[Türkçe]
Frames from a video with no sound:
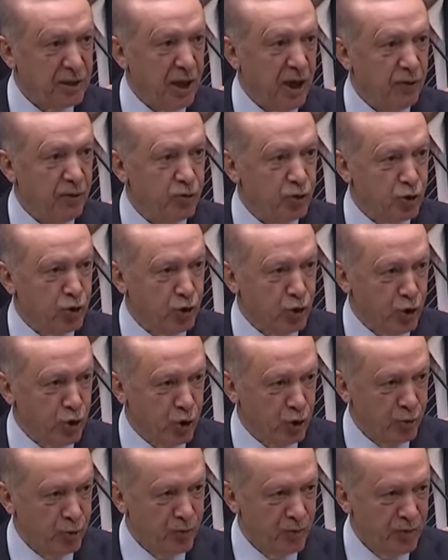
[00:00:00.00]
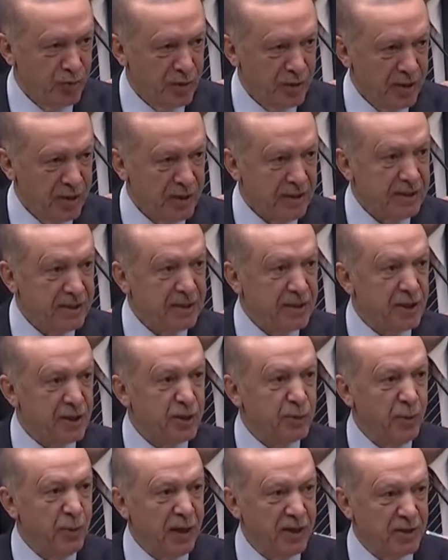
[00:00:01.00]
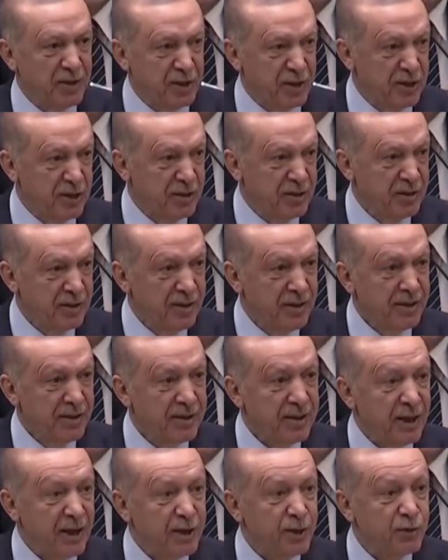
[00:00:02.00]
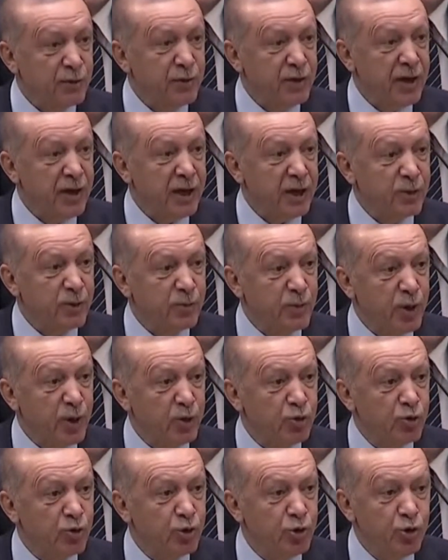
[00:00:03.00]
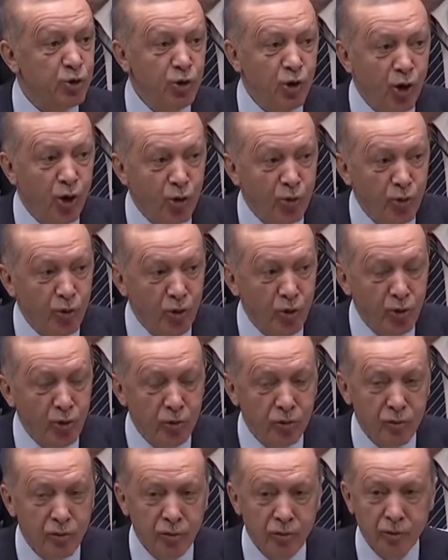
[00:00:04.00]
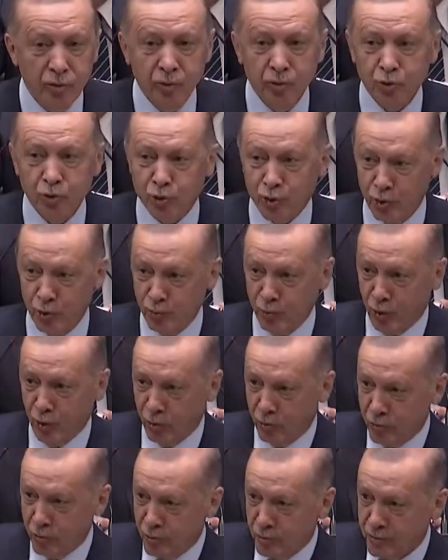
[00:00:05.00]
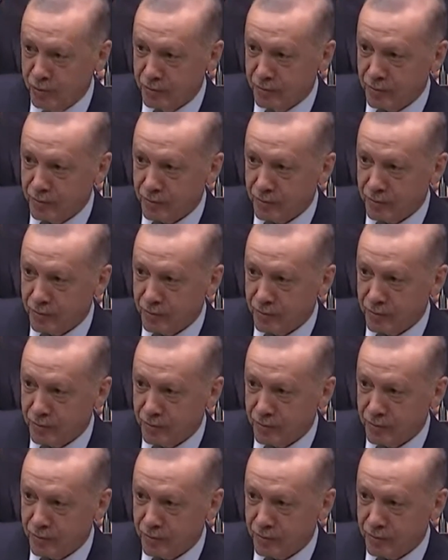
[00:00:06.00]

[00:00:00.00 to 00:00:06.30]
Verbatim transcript: tecavüzcü, istismarcı tasfiye etmeyi düşünüyor mu? Düşünmüyor mu?